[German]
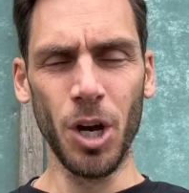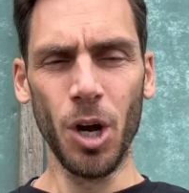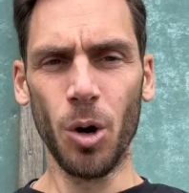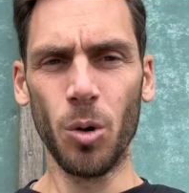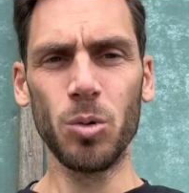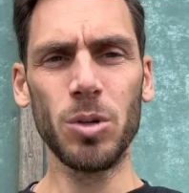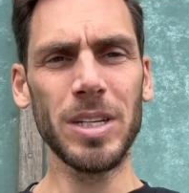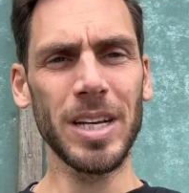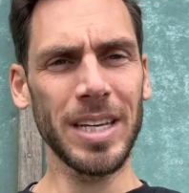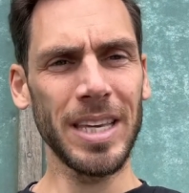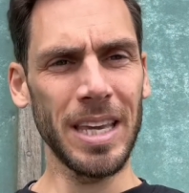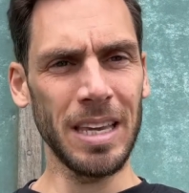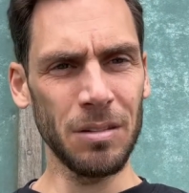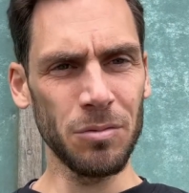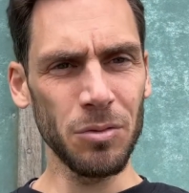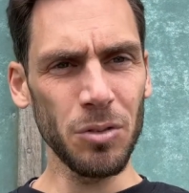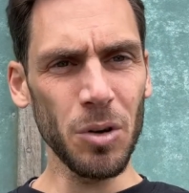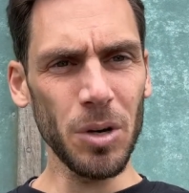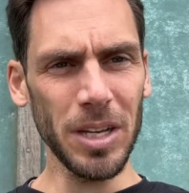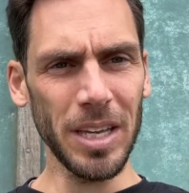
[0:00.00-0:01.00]
und dagegen
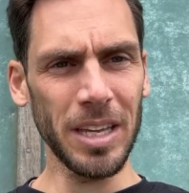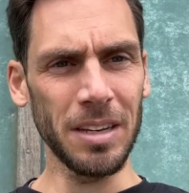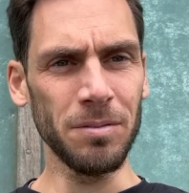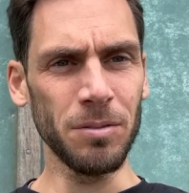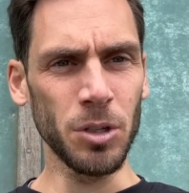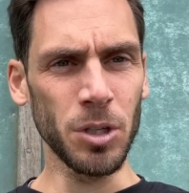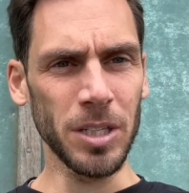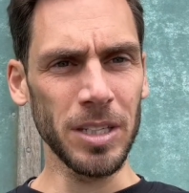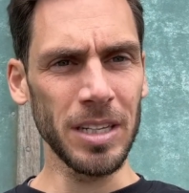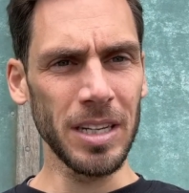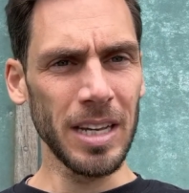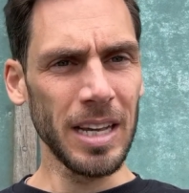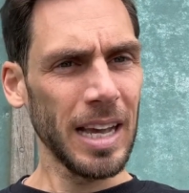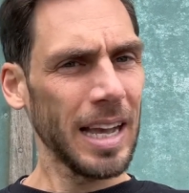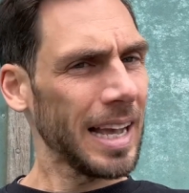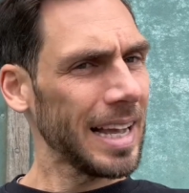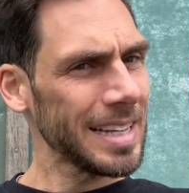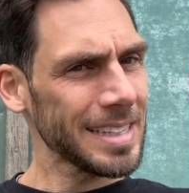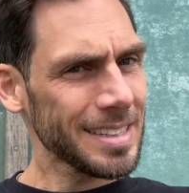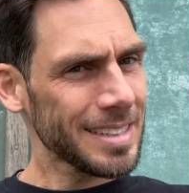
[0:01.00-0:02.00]
vorgehen wird.
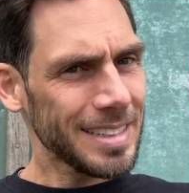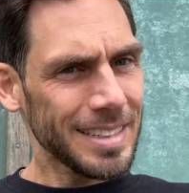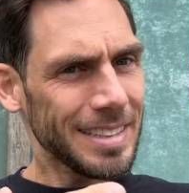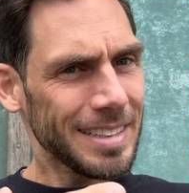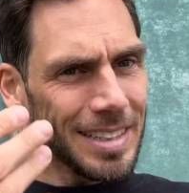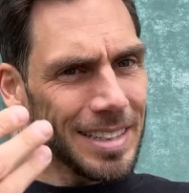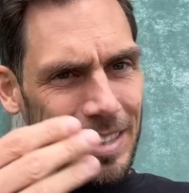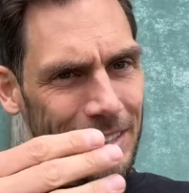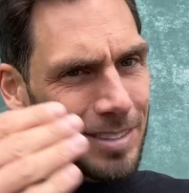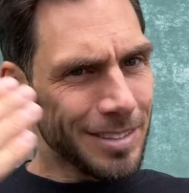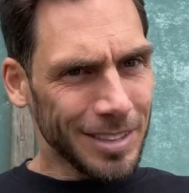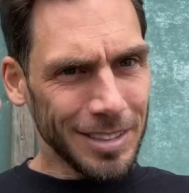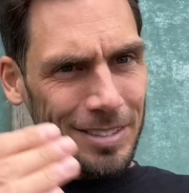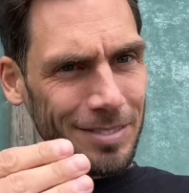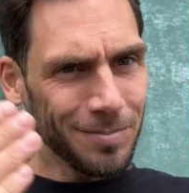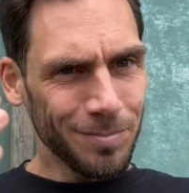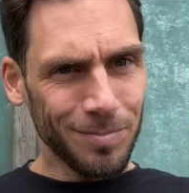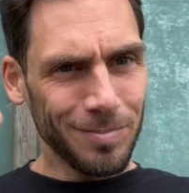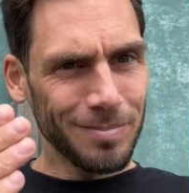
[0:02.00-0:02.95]
Also, ne?